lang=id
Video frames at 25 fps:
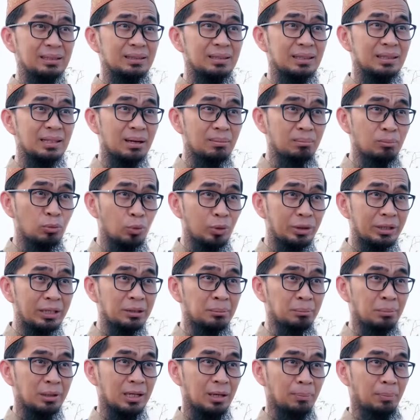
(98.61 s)
tidak
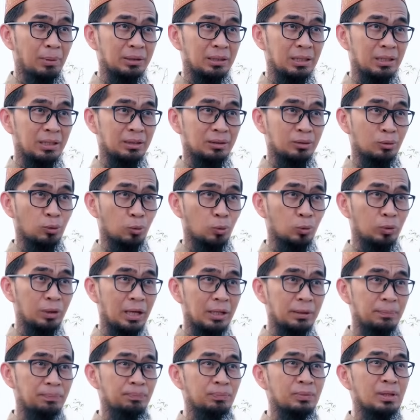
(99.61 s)
mungkin mendapati
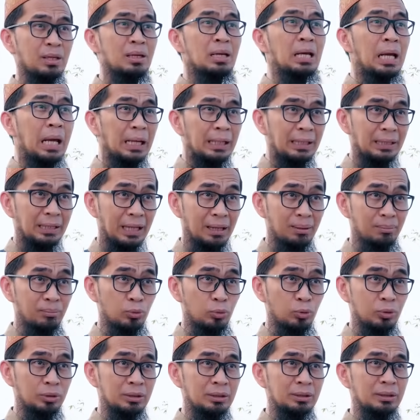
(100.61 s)
keturunan
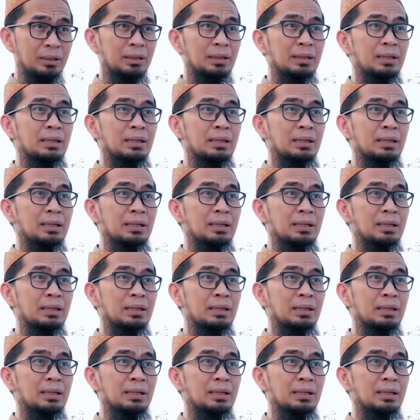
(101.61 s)
namun